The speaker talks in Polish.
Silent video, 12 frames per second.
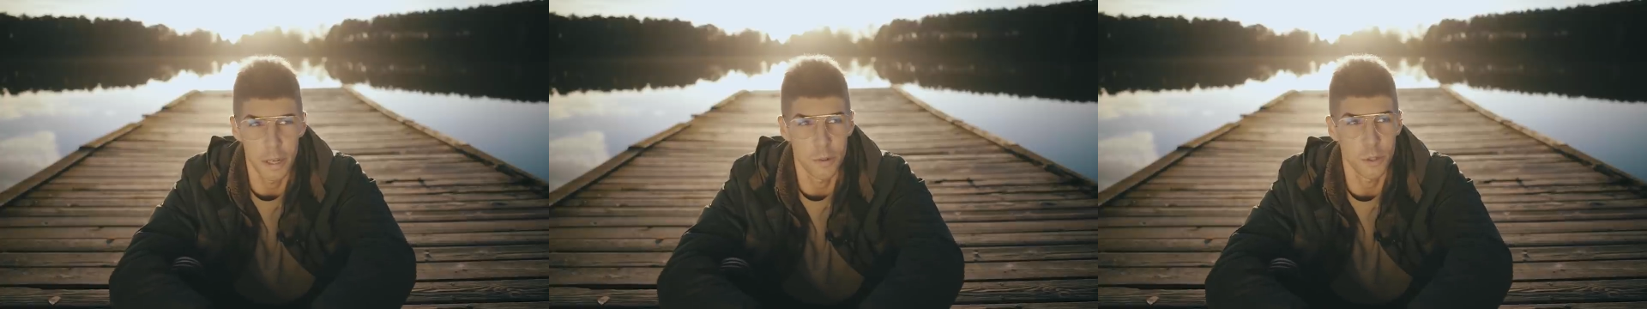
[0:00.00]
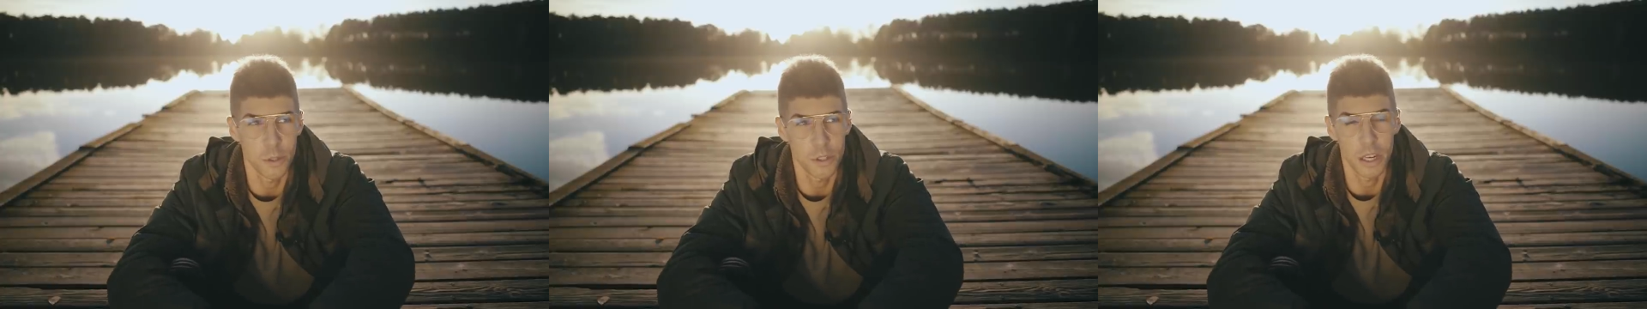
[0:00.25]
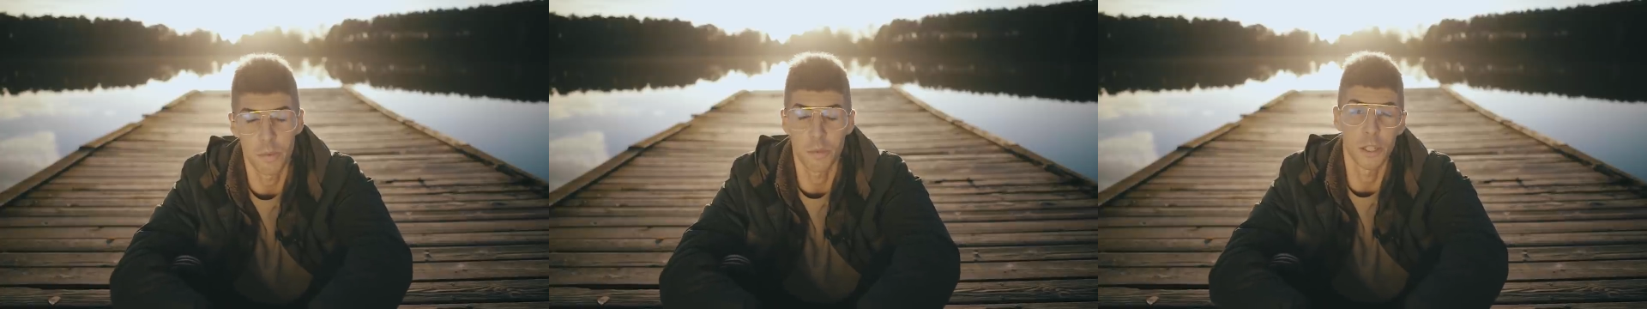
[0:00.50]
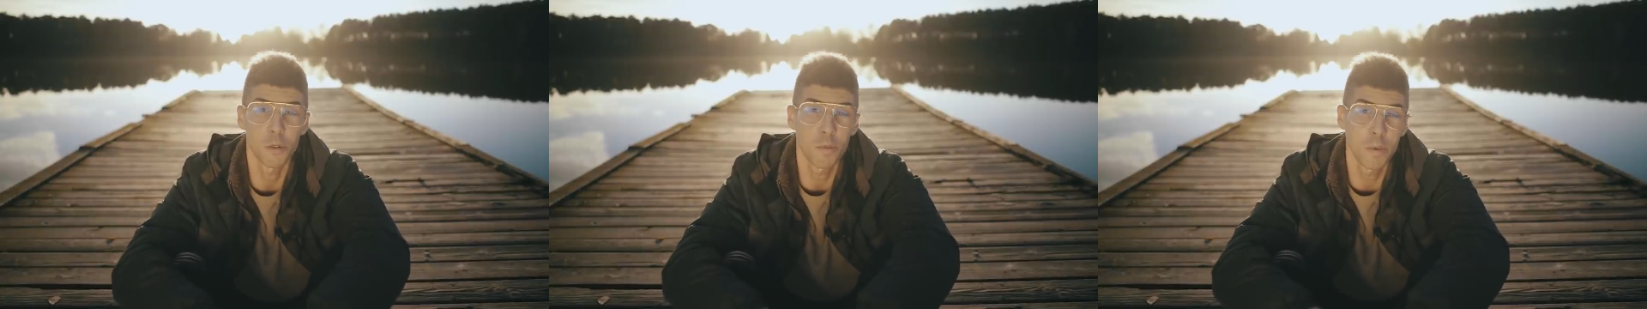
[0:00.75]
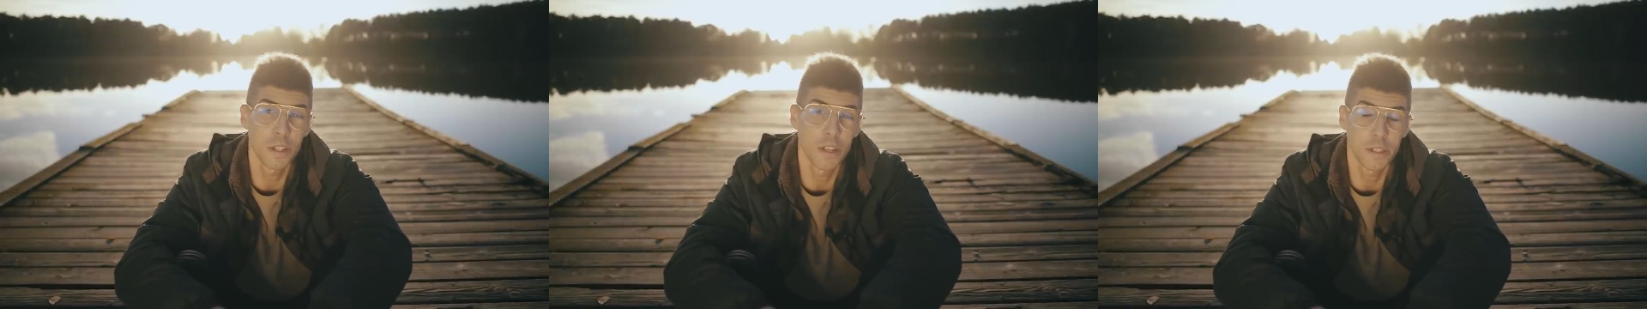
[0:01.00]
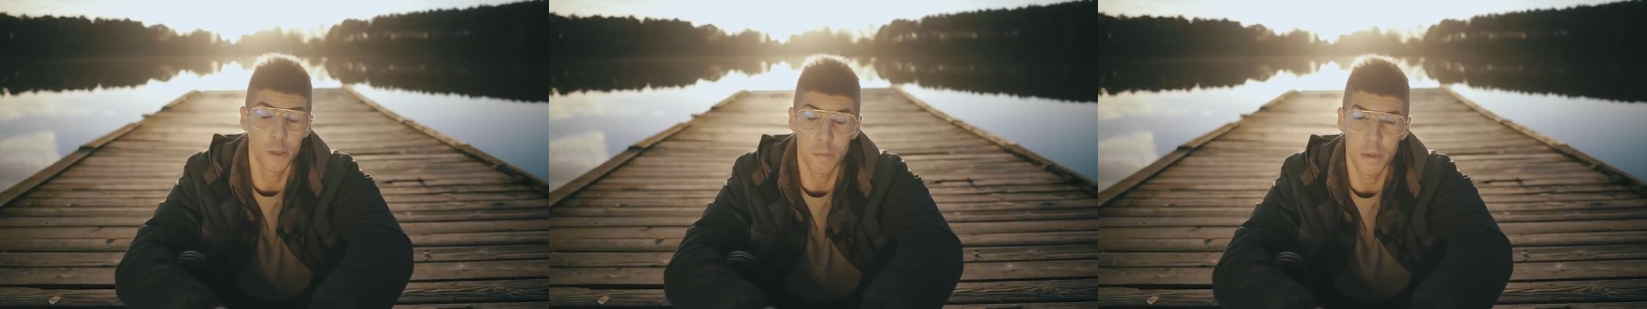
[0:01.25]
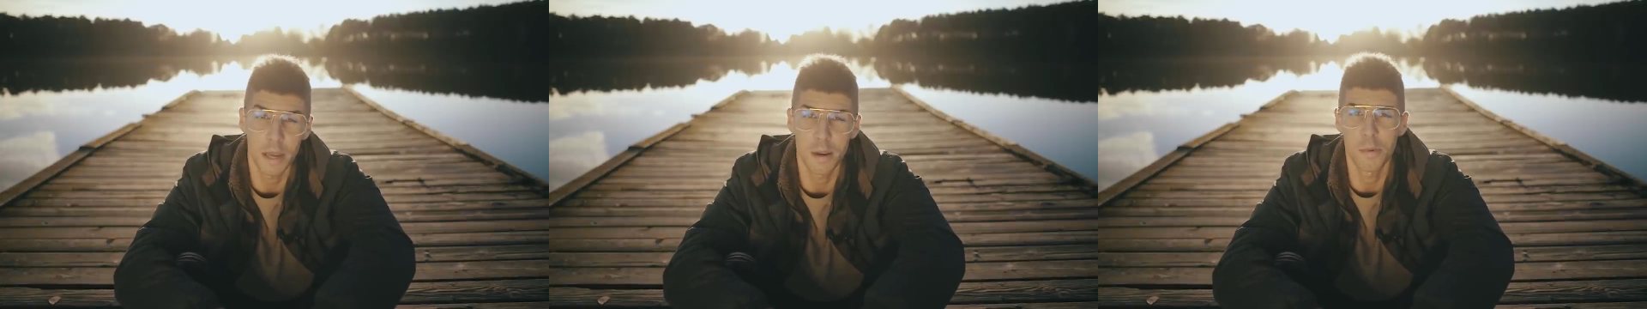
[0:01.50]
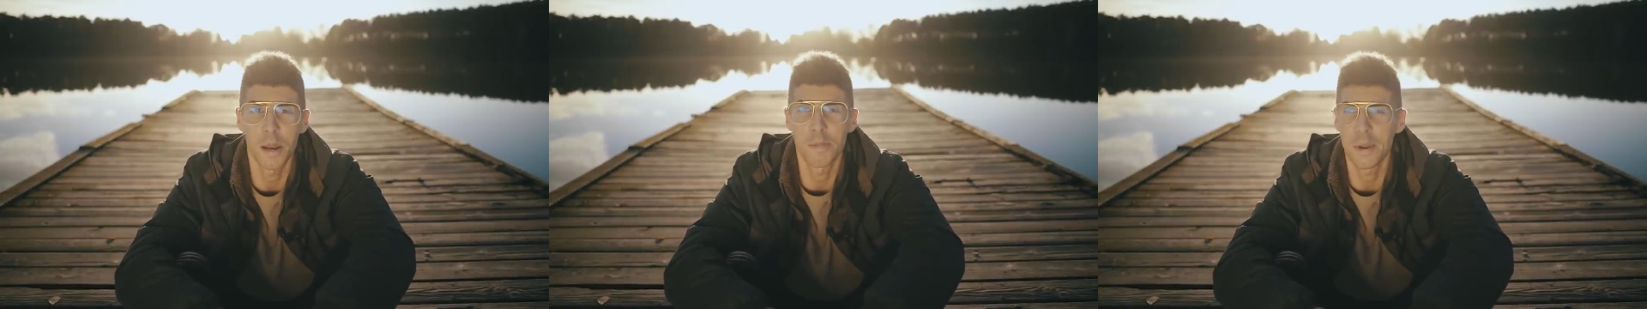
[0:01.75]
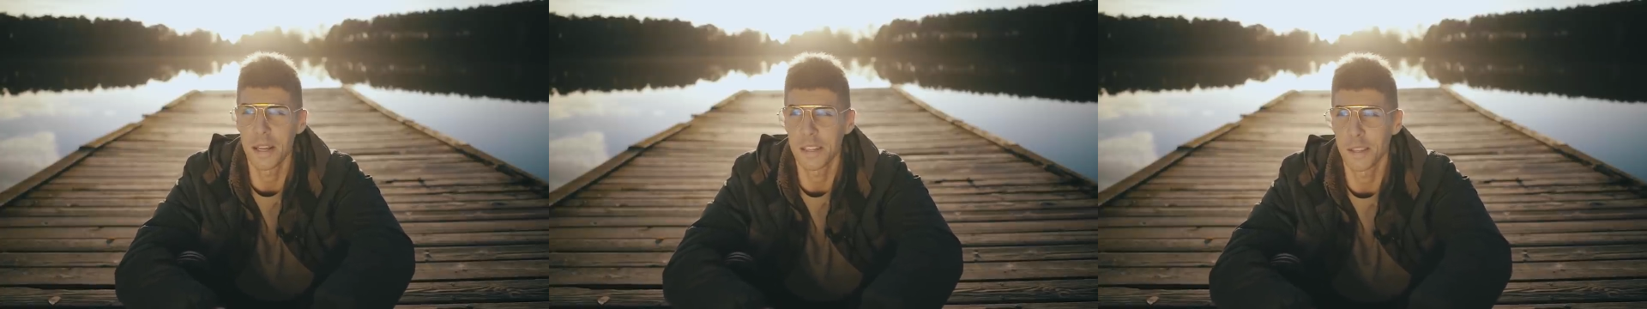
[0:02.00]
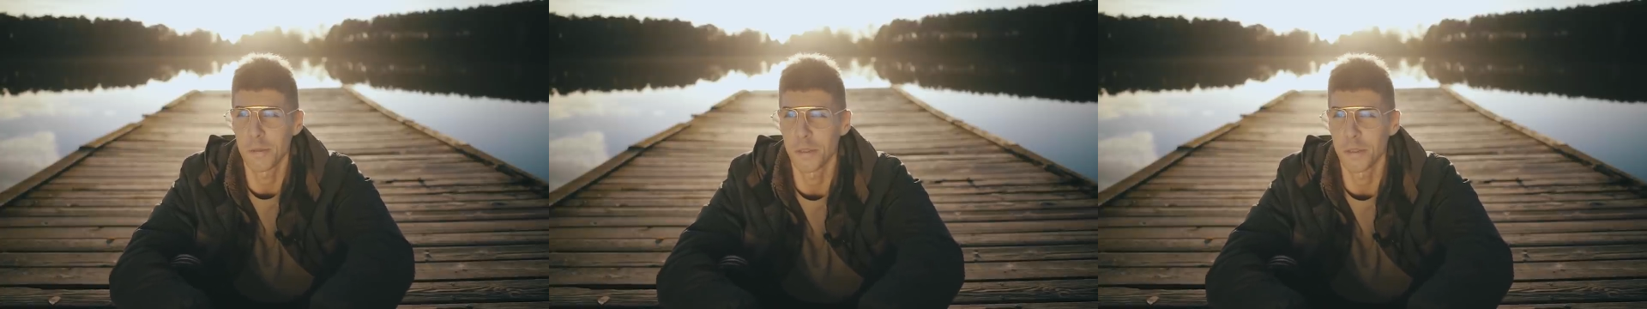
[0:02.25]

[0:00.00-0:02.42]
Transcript: jaką książkę na przykład kupić sobie albo na prezent,